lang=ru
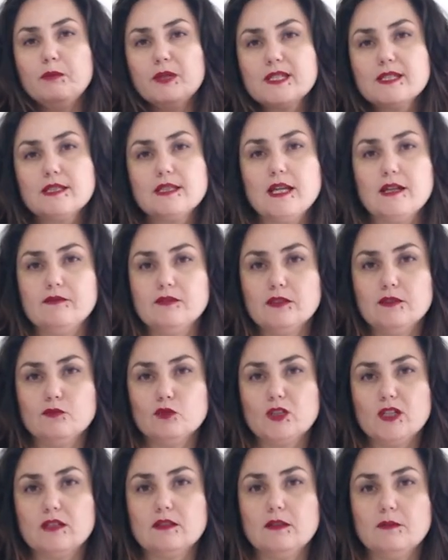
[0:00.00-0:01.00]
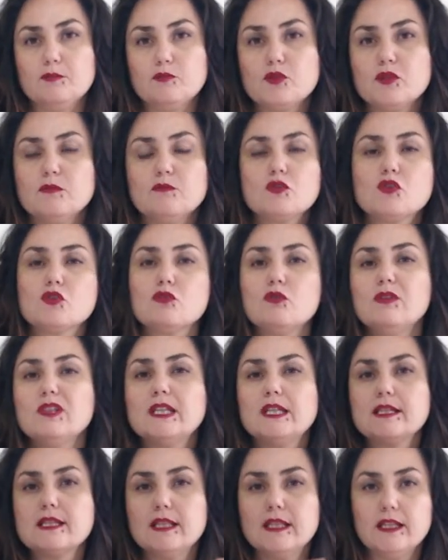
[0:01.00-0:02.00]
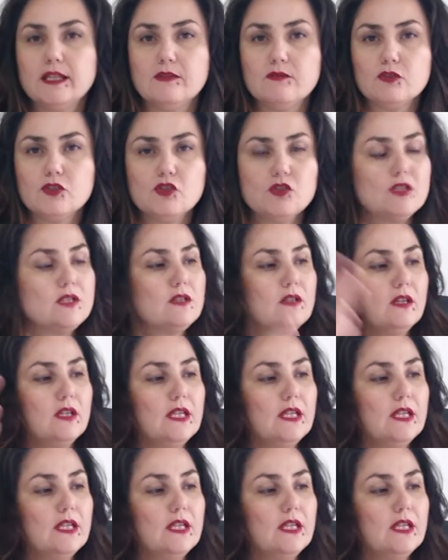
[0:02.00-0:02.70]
поставила вот так, допустим, стол, если я его очистила,